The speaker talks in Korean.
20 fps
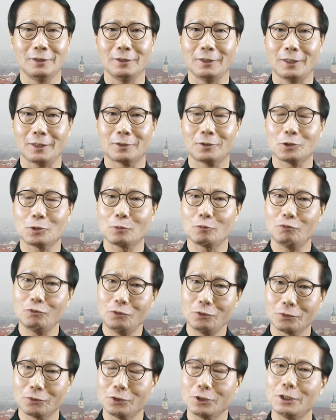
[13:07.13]
네, 그렇죠.
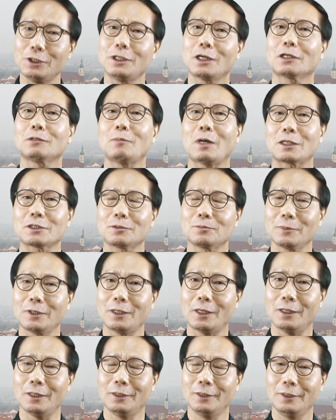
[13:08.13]
훈련을 진행을
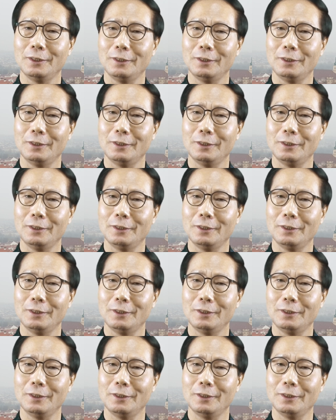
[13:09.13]
막습니다.